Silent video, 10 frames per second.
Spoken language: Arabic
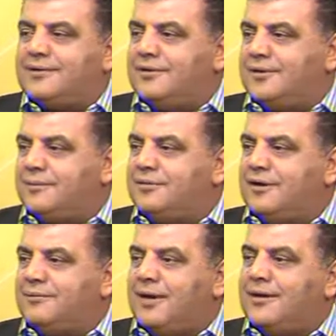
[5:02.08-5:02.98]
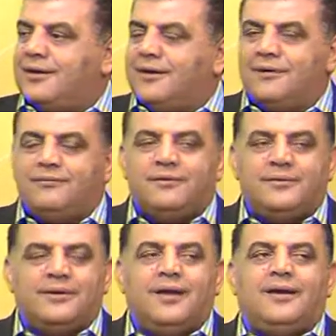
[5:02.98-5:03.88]
كثيرة مثل ما حكينا في
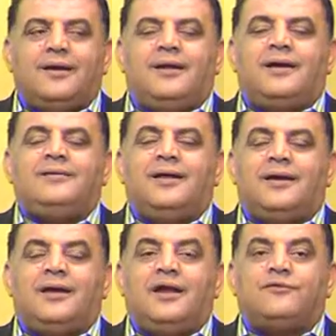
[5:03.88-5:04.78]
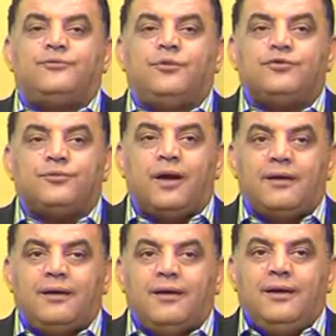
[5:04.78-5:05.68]
البداية اللي عندها كلف مزمن